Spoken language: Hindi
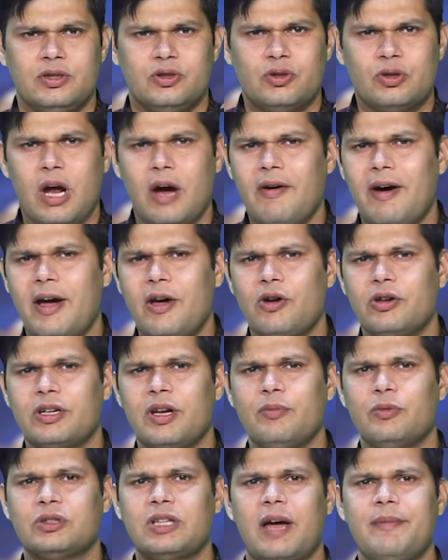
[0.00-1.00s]
चुनाव आयोग
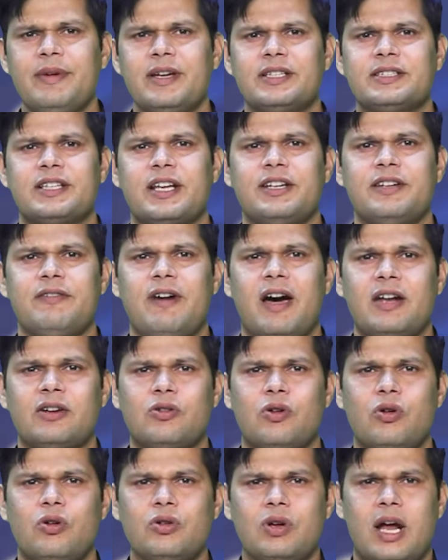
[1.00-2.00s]
के मुताबिक शनिवार
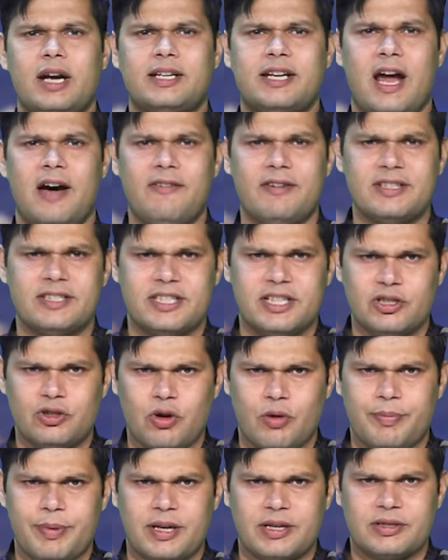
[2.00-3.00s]
को अट्ठावन
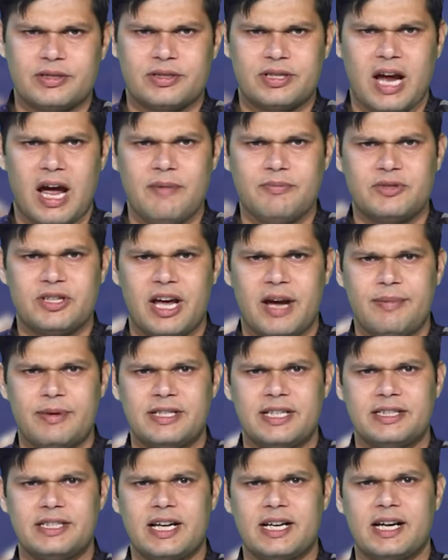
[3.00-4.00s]
सीटों पर शाम छह
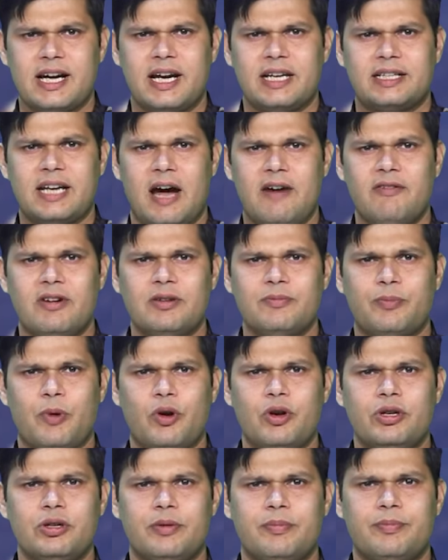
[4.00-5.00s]
बजे तक अट्ठावन
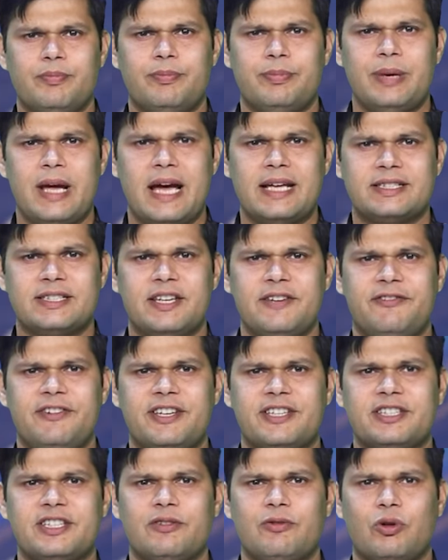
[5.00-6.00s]
पॉइंट बयासी
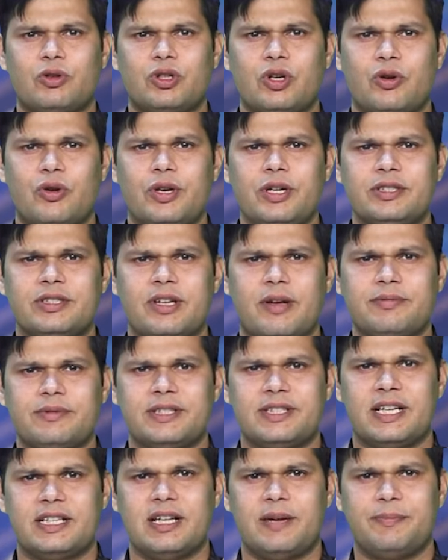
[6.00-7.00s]
फीसदी वोटिंग हुई
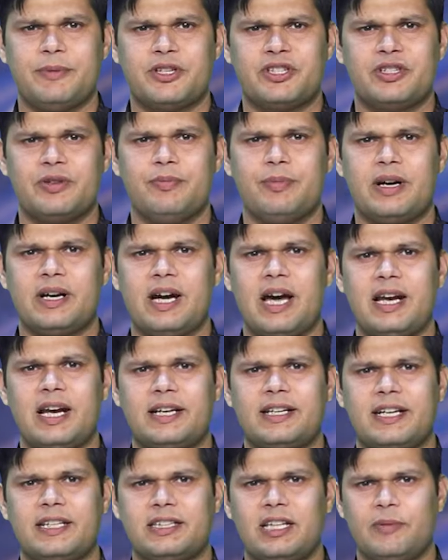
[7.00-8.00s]
सबसे ज्यादा पश्चिम बंगाल
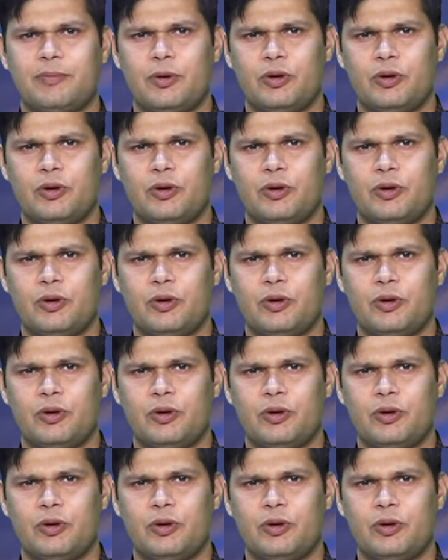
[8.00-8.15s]
अठहत्तर